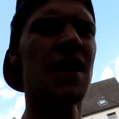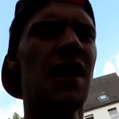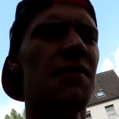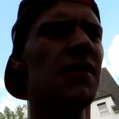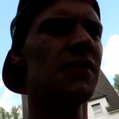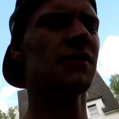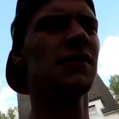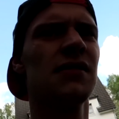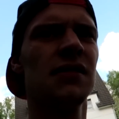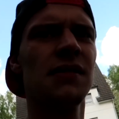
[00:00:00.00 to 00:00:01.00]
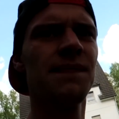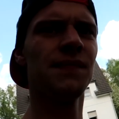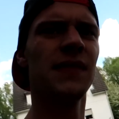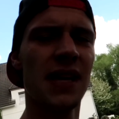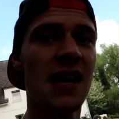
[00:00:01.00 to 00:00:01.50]
Auch wenn eure Kollegen sagen, ey,
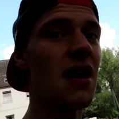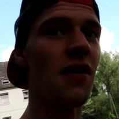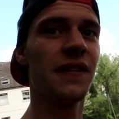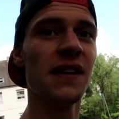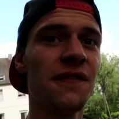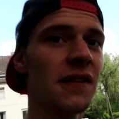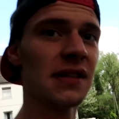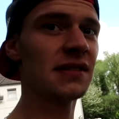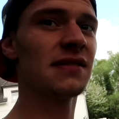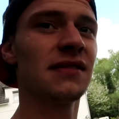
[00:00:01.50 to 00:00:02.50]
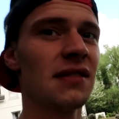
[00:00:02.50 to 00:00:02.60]
springt da Ja, auf jeden runter. Fall.